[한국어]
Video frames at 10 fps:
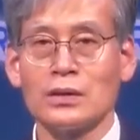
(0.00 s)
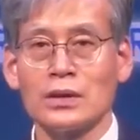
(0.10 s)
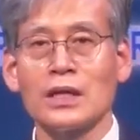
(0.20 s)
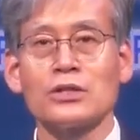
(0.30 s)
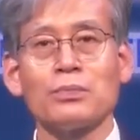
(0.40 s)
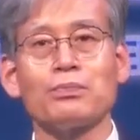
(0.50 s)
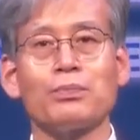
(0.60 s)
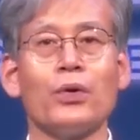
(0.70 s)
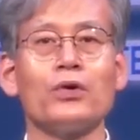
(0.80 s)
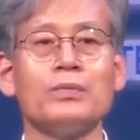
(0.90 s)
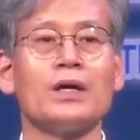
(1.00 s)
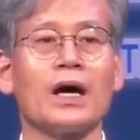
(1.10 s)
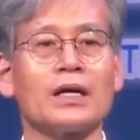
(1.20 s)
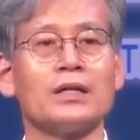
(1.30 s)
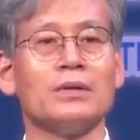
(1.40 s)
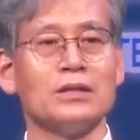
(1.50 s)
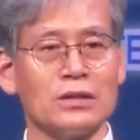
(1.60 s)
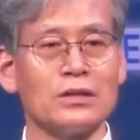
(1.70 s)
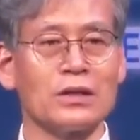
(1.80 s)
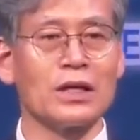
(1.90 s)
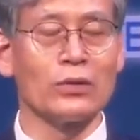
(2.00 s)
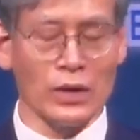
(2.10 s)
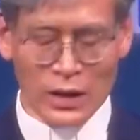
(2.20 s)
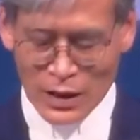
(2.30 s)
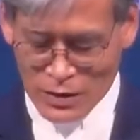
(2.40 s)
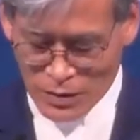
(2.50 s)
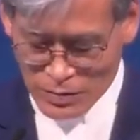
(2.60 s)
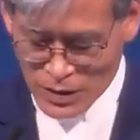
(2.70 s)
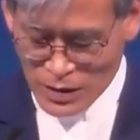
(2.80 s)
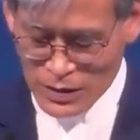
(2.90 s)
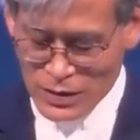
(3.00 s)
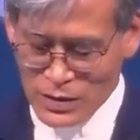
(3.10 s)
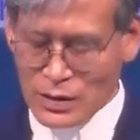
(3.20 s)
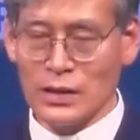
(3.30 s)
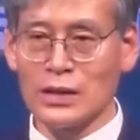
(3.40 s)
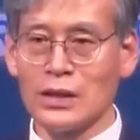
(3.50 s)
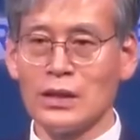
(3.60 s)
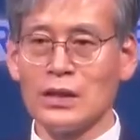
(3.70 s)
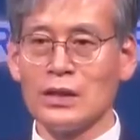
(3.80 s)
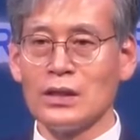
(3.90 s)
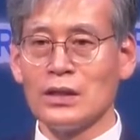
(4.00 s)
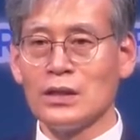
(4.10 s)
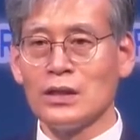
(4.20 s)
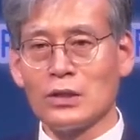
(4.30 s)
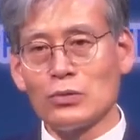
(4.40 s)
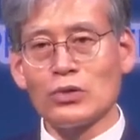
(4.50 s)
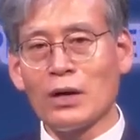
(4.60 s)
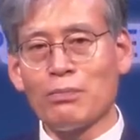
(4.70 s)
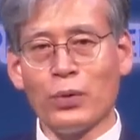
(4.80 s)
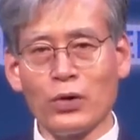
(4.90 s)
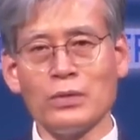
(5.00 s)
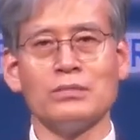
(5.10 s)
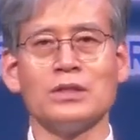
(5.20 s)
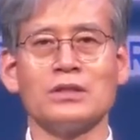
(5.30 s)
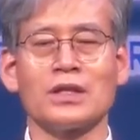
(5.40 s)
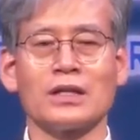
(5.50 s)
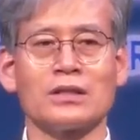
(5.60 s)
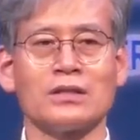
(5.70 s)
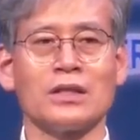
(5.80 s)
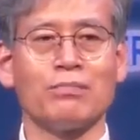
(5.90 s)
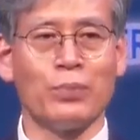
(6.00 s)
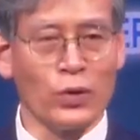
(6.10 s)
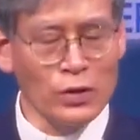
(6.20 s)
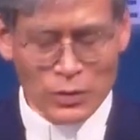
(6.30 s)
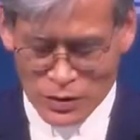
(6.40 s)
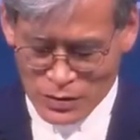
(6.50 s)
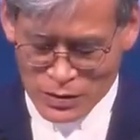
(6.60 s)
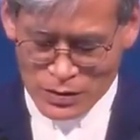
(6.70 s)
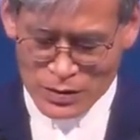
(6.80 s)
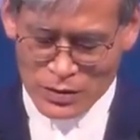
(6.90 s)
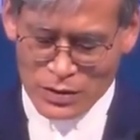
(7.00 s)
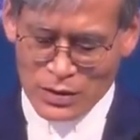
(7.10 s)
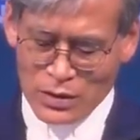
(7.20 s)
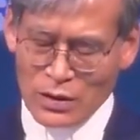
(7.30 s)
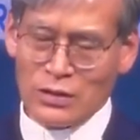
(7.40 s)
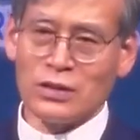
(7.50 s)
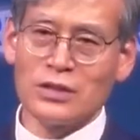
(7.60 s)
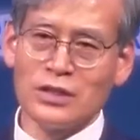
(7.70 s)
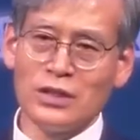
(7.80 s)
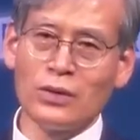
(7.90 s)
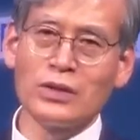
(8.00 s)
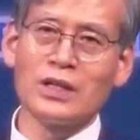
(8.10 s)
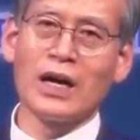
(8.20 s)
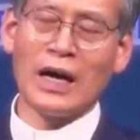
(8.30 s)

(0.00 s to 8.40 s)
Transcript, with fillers: 따라서 복음이 하나님의 능력이라고 얘기하는 겁니다. 여러분 우리가 복음을 믿는다 그러는데 복음은 어떤 이론이나